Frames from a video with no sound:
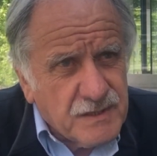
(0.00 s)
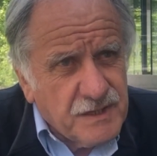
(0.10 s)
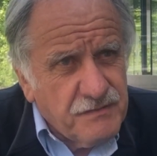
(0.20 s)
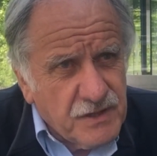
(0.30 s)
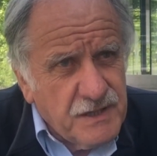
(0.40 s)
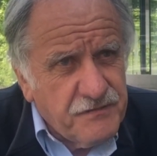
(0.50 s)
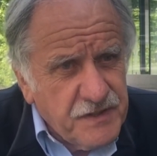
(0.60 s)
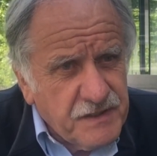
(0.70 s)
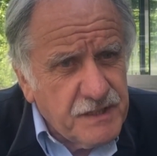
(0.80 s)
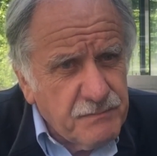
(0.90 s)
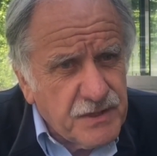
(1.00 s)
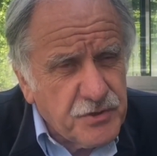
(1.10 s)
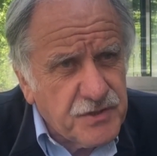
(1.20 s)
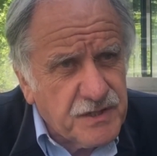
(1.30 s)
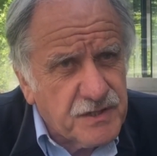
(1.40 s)
les victimes
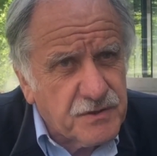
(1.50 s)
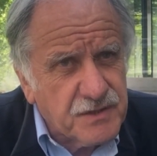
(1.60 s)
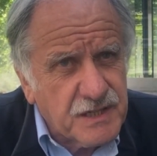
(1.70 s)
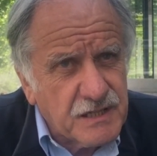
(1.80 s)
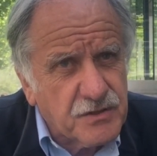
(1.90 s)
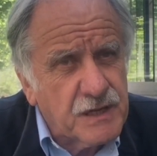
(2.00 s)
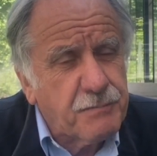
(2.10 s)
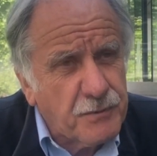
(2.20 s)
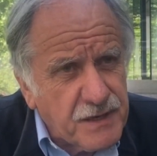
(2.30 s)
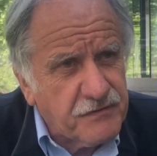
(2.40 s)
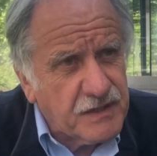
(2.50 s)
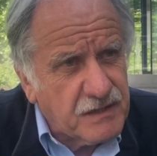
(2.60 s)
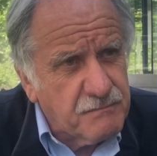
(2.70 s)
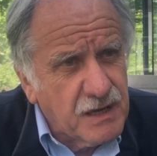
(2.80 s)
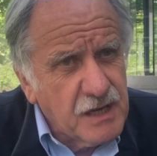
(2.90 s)
d'injustice sociale sont les premières
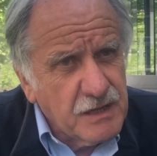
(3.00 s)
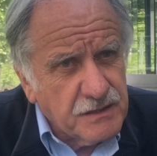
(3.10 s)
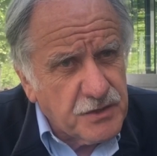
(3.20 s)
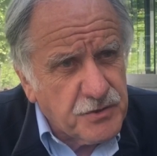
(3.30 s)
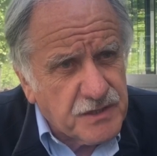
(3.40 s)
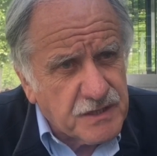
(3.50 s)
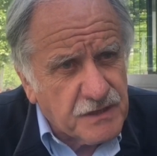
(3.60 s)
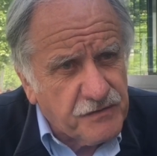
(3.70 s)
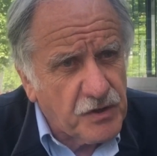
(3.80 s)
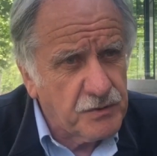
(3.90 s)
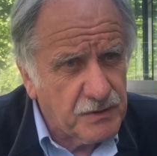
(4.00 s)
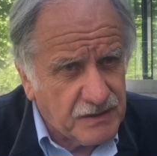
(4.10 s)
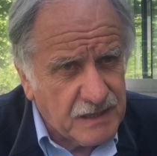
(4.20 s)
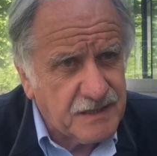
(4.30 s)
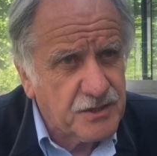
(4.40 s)
victimes d'injustice
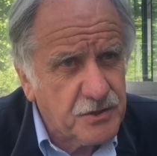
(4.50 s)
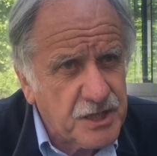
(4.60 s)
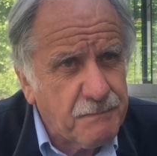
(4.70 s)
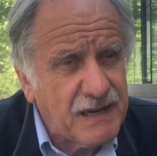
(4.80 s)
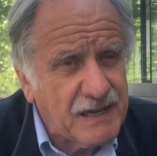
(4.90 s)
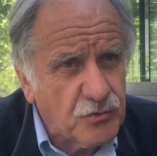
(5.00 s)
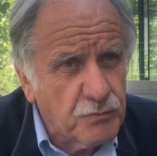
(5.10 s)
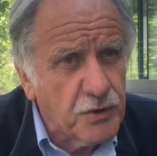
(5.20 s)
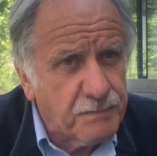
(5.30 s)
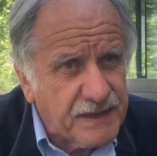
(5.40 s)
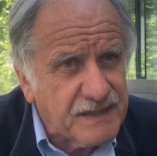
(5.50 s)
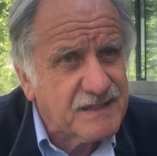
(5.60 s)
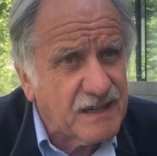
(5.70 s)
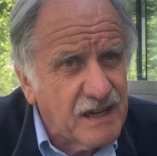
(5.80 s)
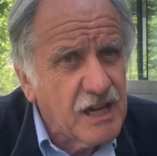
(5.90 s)
environnementale. C'est ce que j'appelle la double peine. Et
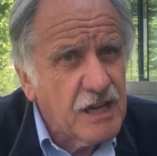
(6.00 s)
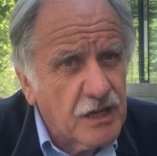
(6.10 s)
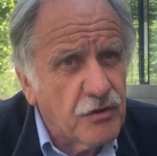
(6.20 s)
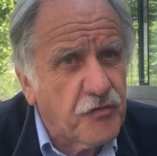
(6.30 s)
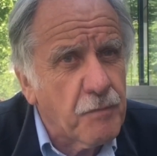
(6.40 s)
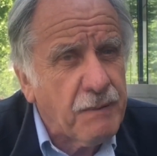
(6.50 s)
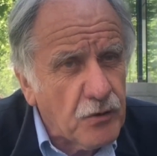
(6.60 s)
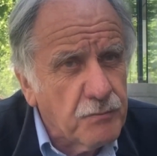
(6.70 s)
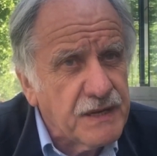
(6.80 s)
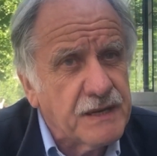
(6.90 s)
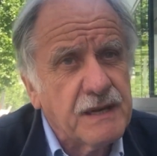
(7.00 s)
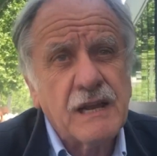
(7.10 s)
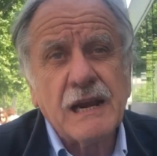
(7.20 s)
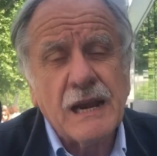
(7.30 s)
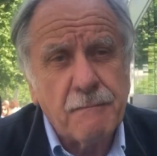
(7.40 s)
ça, il ne faut pas l'oublier.
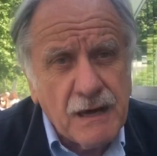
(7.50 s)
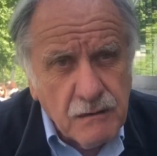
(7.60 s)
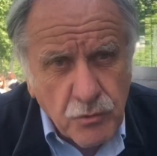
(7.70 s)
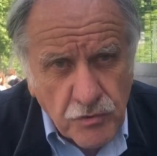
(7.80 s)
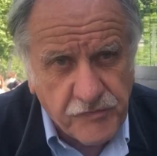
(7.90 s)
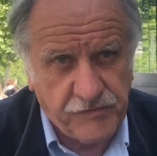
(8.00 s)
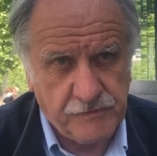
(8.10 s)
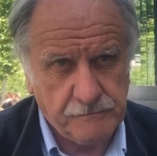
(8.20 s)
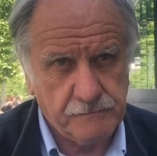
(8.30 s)
La malbouffe,